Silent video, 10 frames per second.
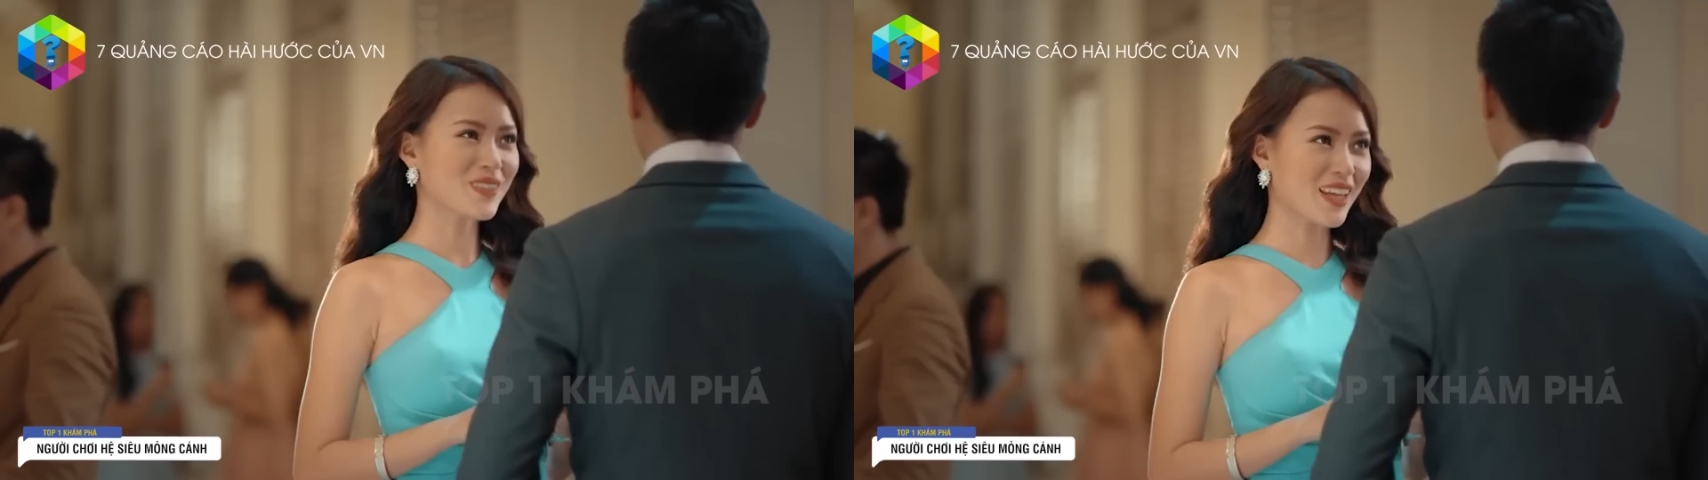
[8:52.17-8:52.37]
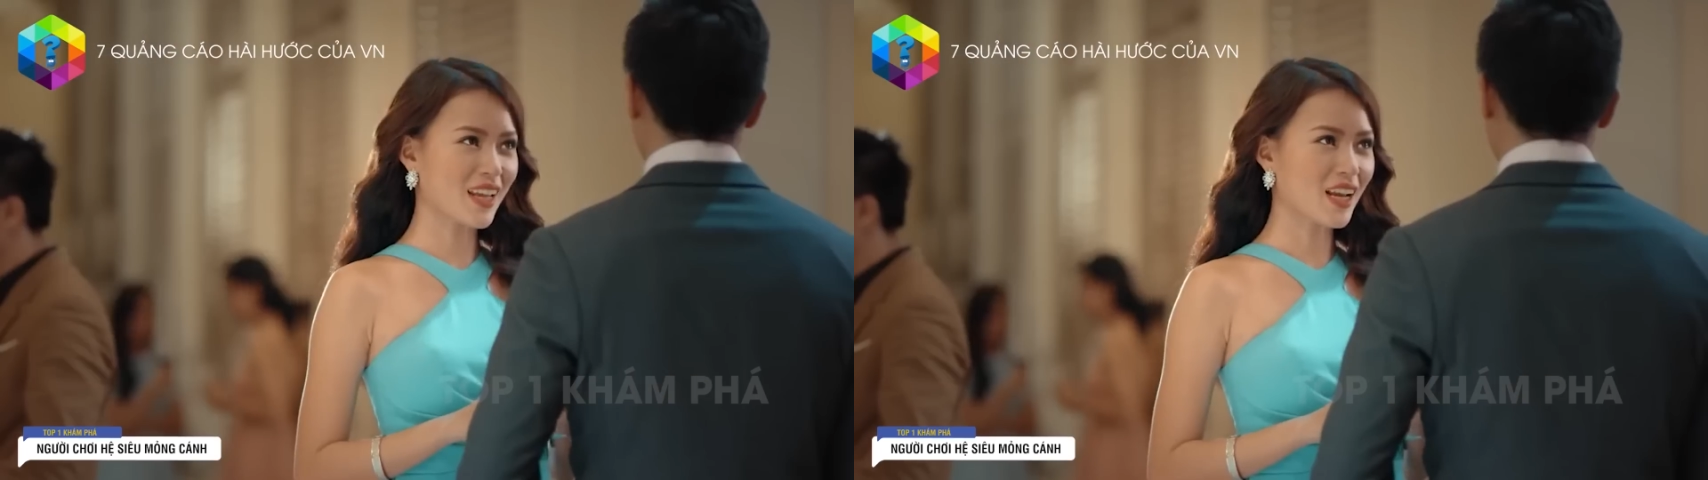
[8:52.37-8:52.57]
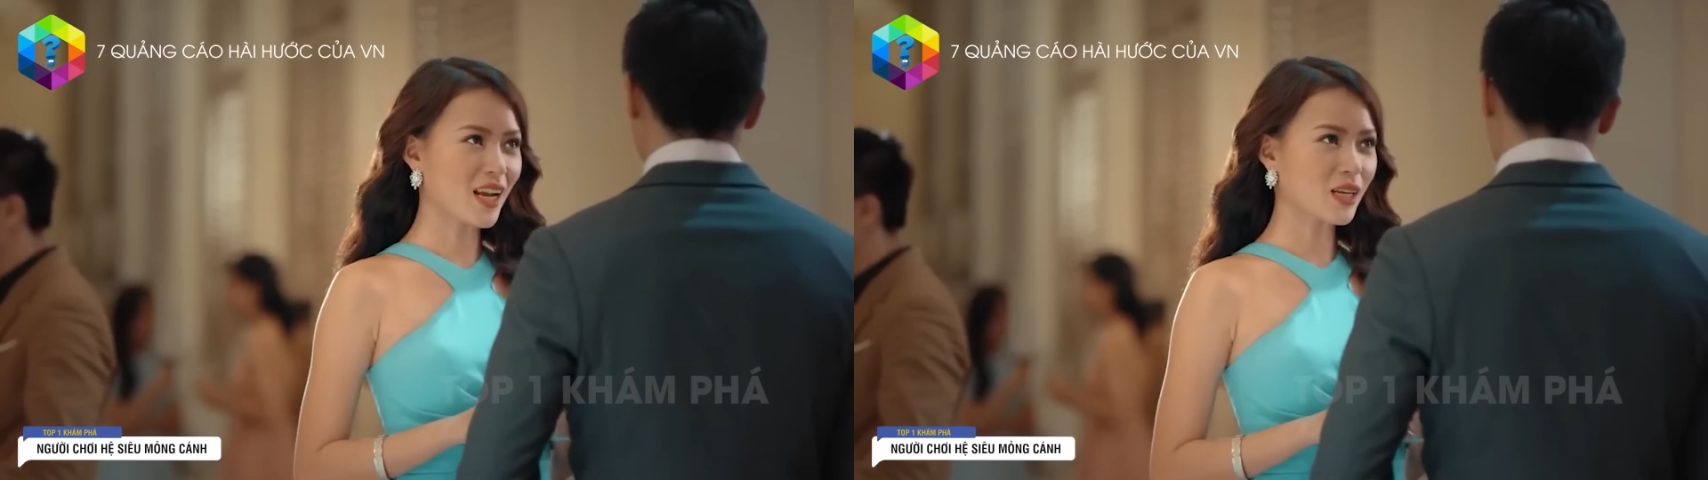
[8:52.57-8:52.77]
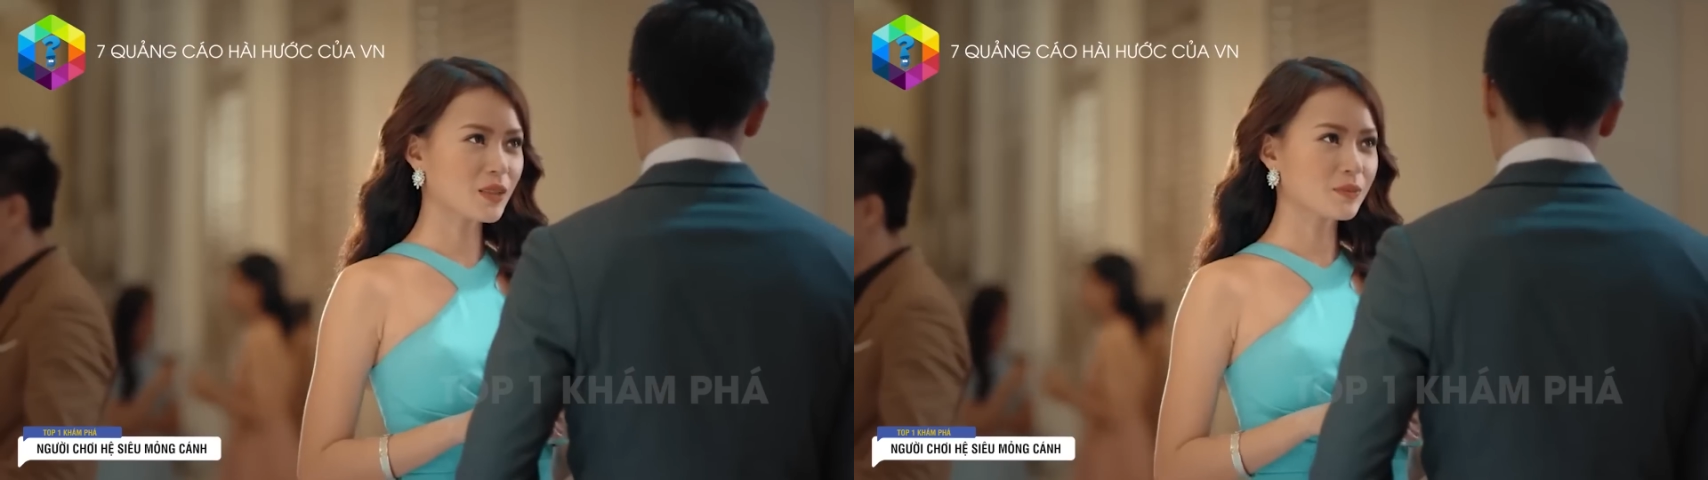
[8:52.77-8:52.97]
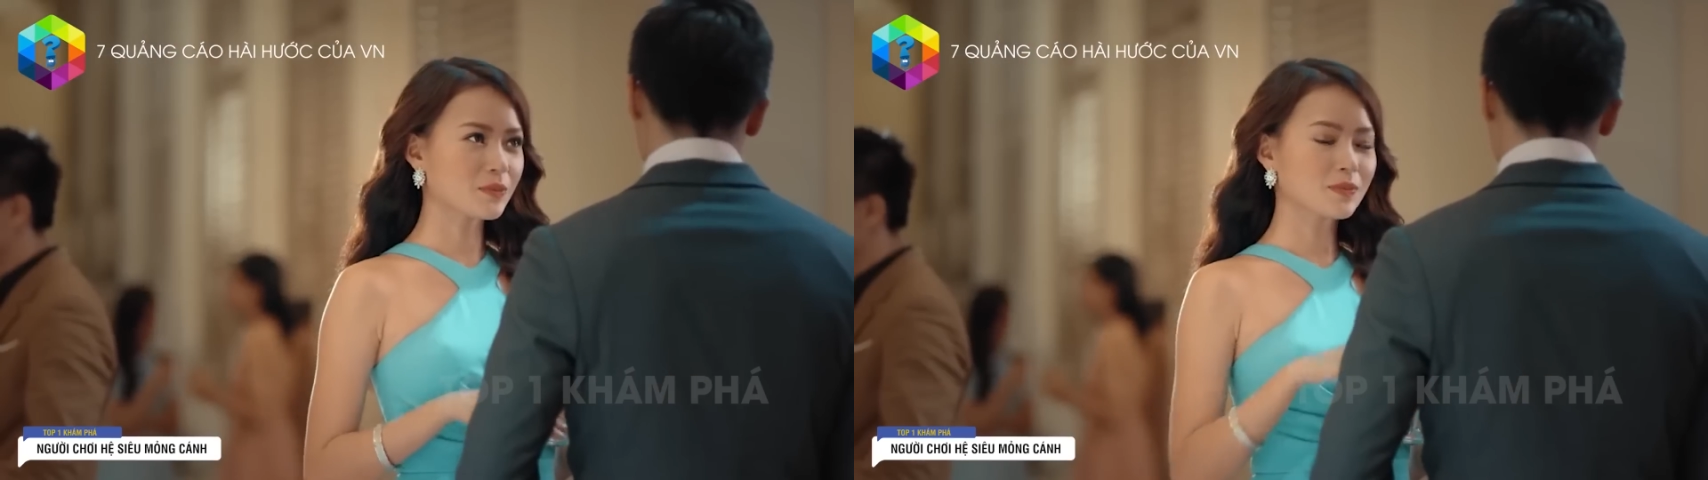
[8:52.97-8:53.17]
cáo siêu bá
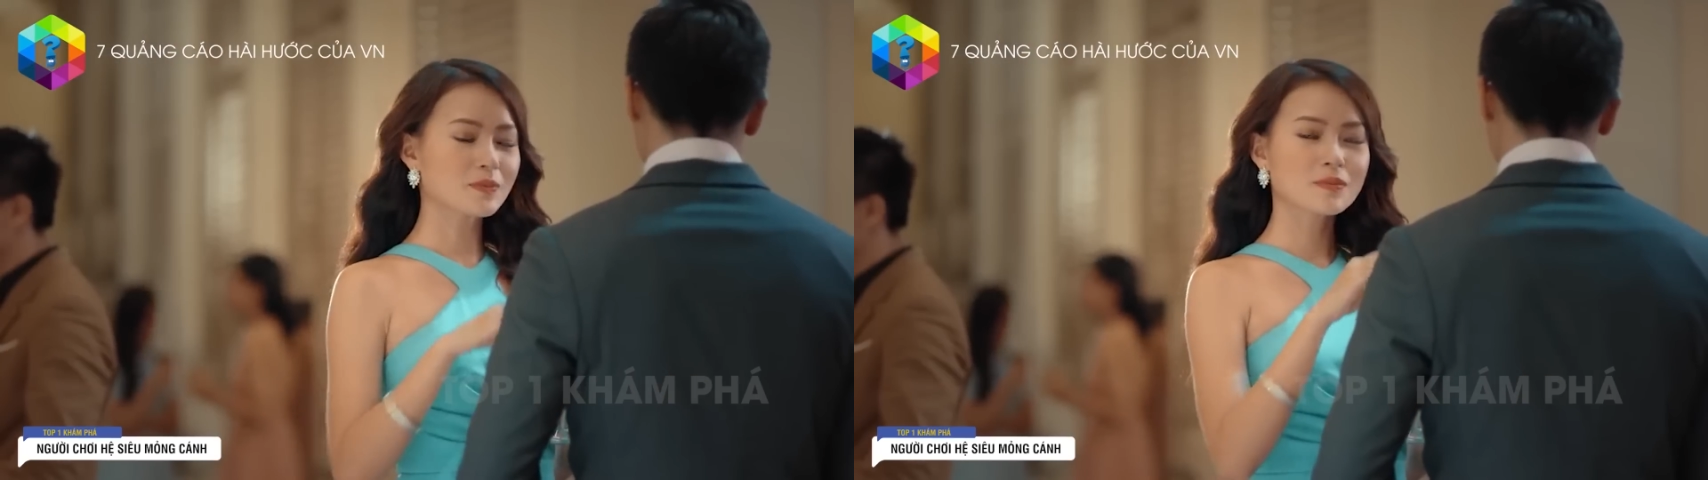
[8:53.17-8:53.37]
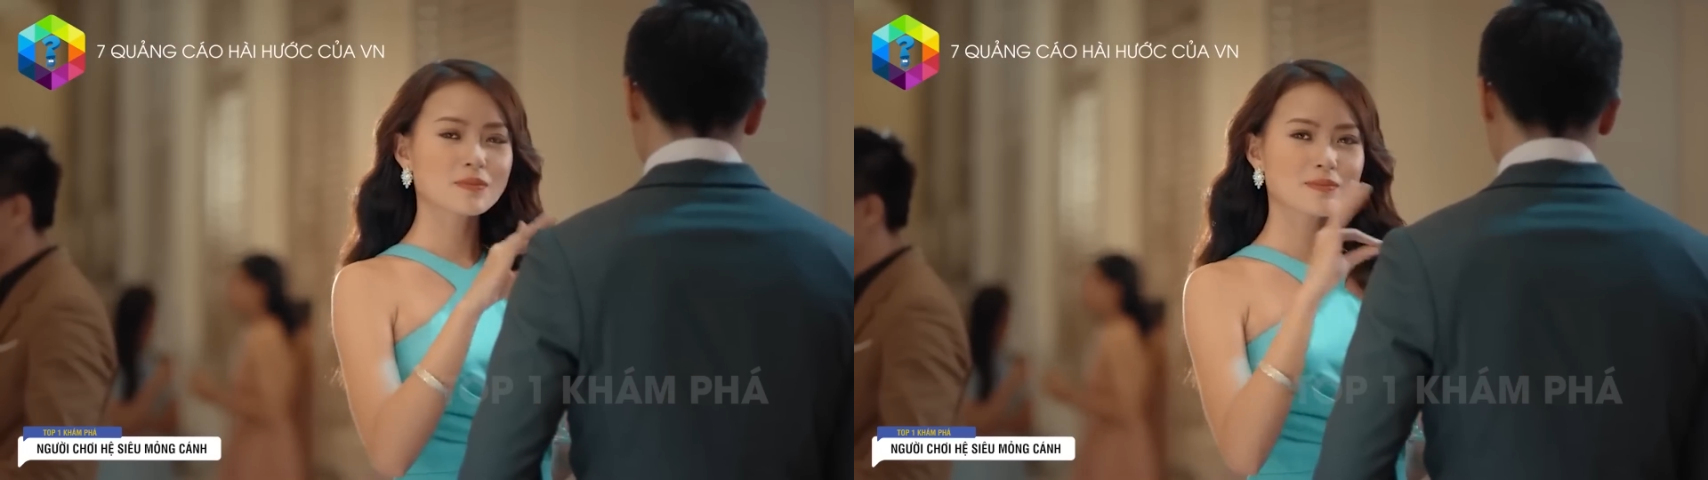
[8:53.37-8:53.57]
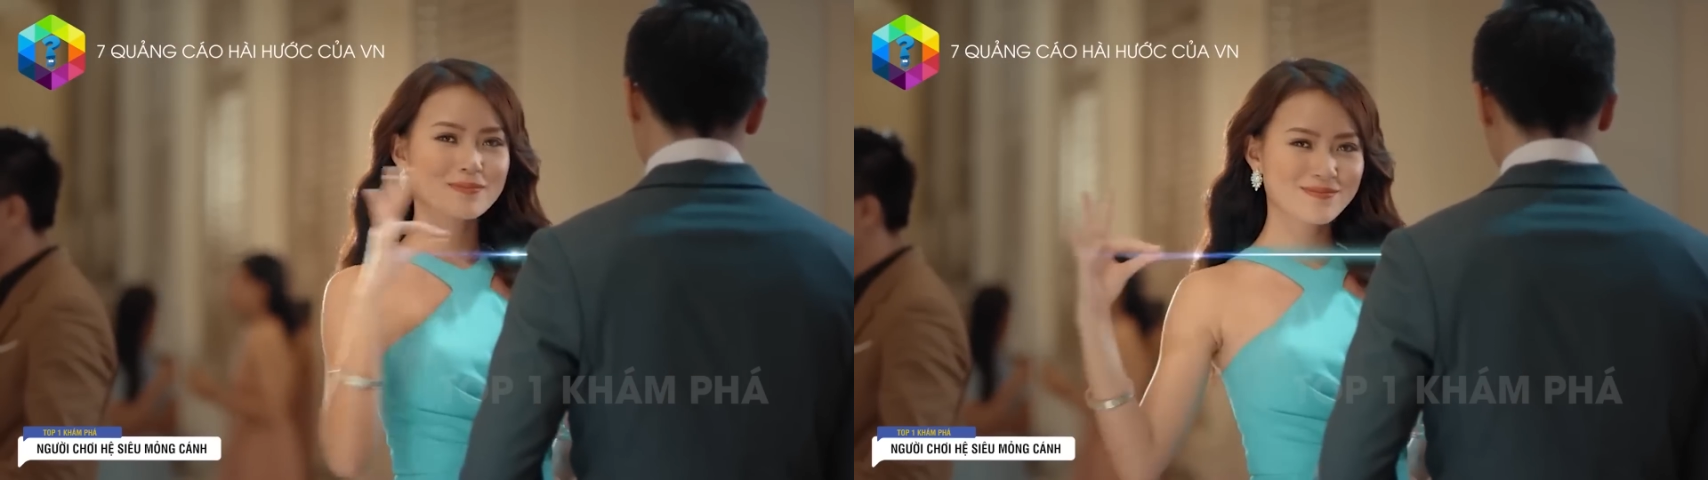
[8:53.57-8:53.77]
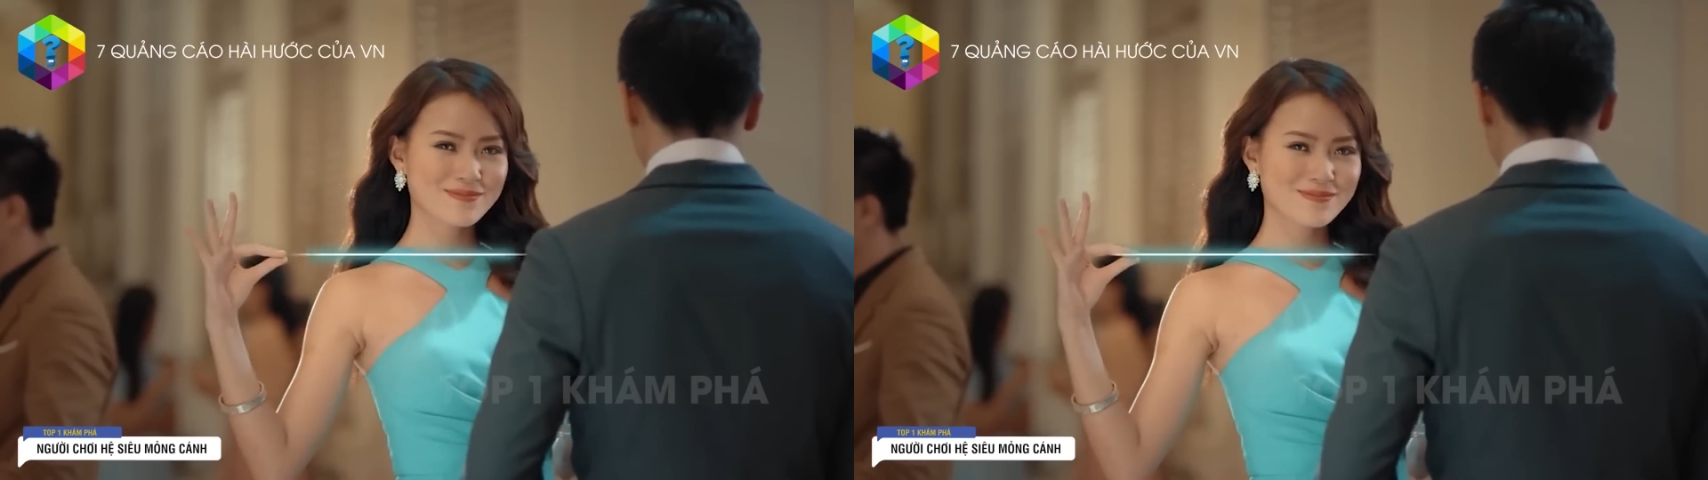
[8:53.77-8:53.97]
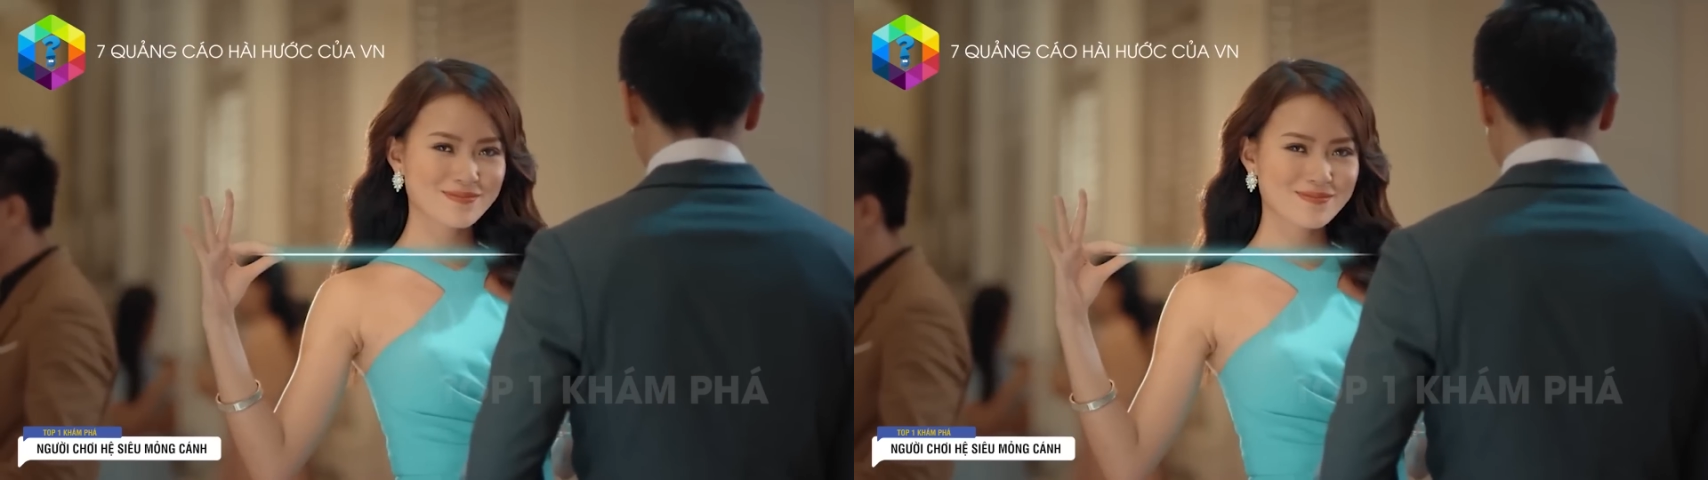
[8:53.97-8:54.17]
đạo từ thương hiệu
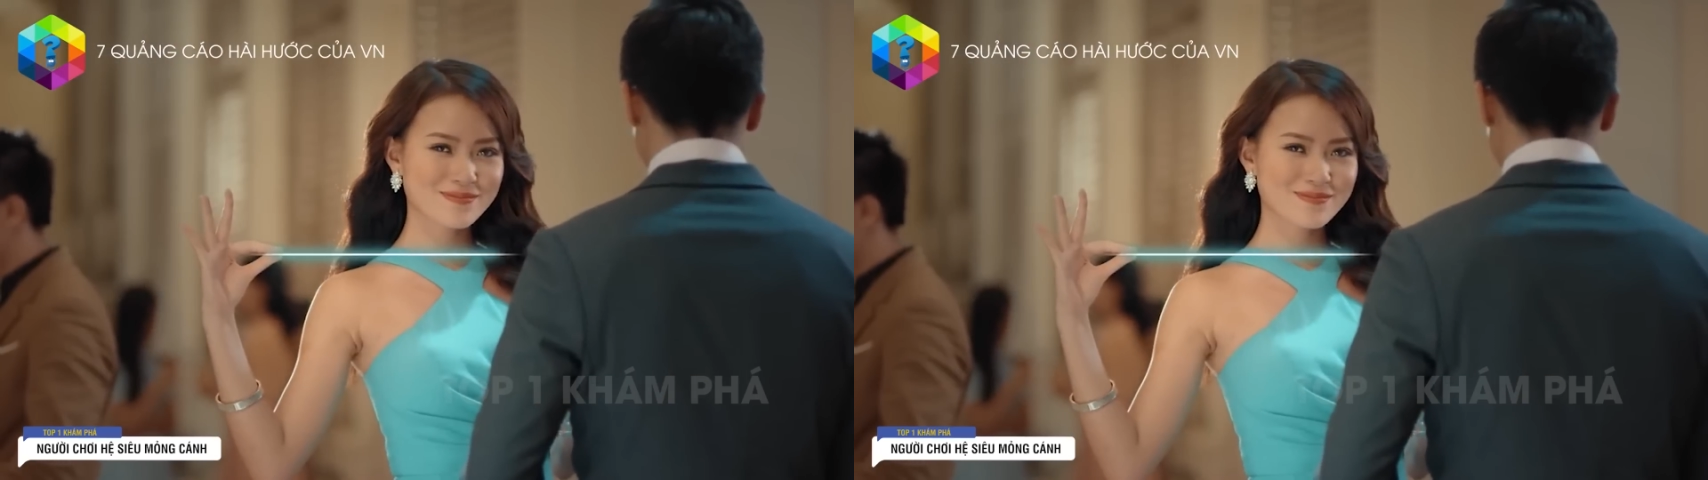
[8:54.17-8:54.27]
Laurier